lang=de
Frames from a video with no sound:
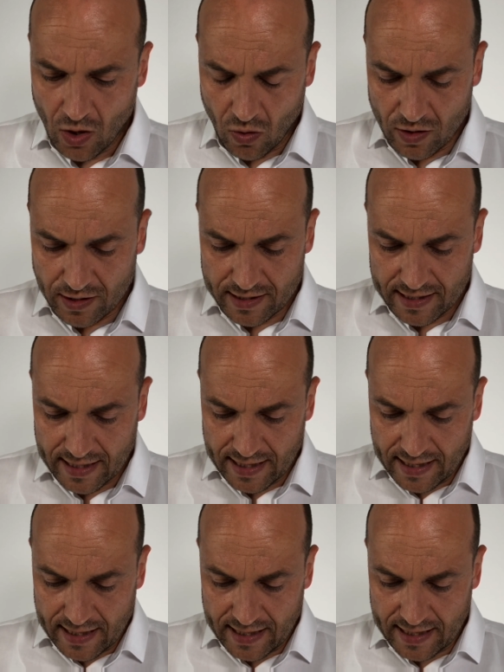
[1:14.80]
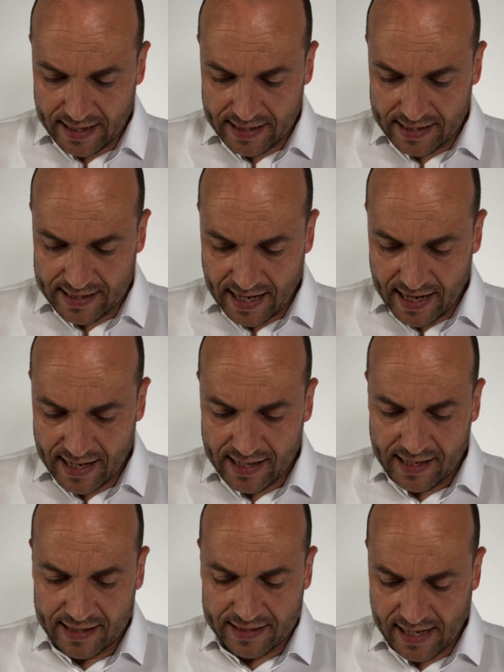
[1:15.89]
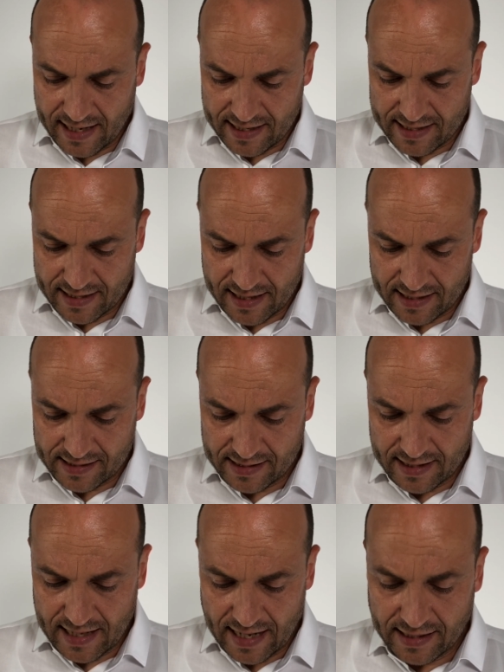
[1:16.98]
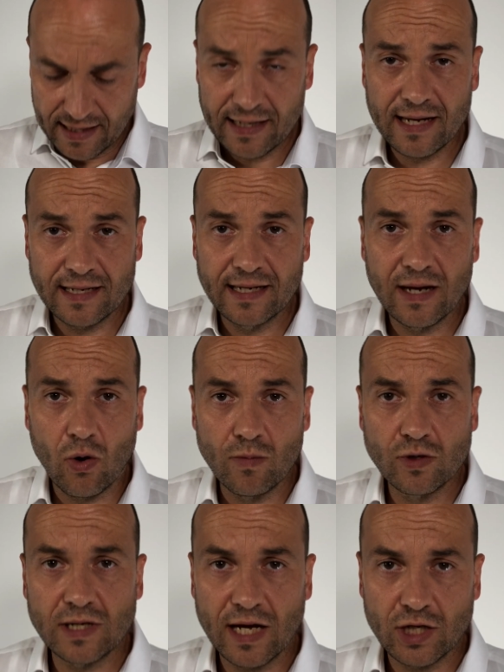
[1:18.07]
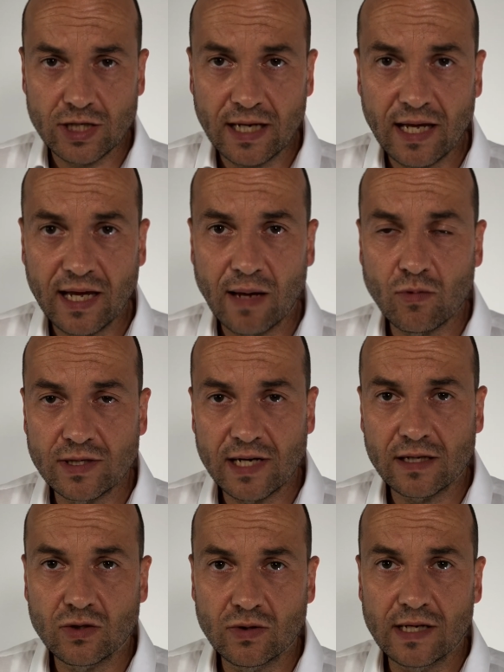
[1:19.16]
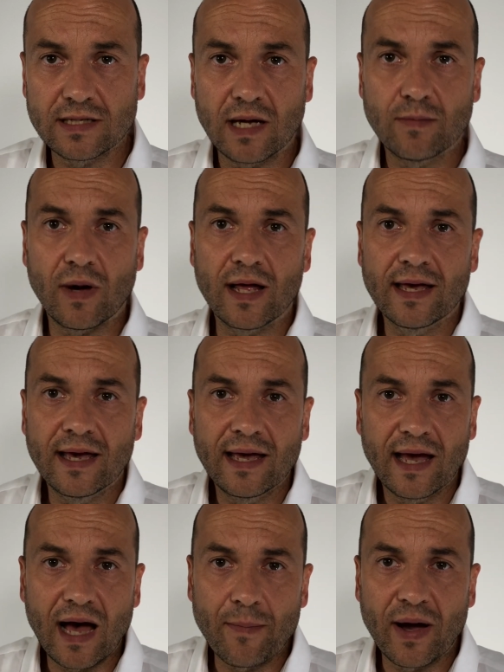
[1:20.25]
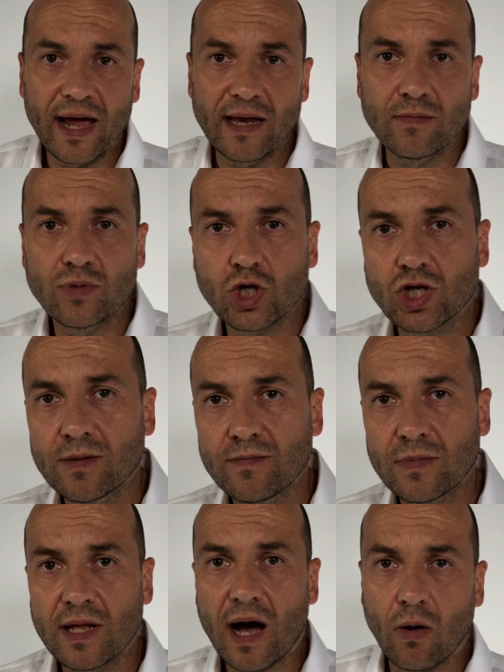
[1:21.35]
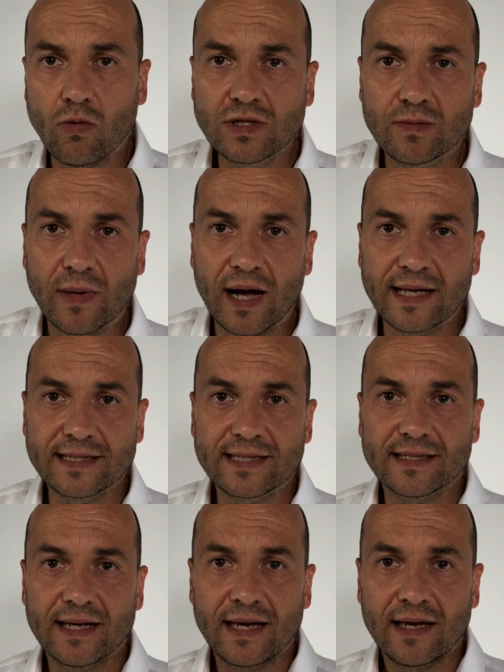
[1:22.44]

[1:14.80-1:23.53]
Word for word: Und äh, da sagt das Landgericht, hat hier der Räumungsklage stattgegeben und sagt zunächst einmal, ab einem bestimmten Ausmaß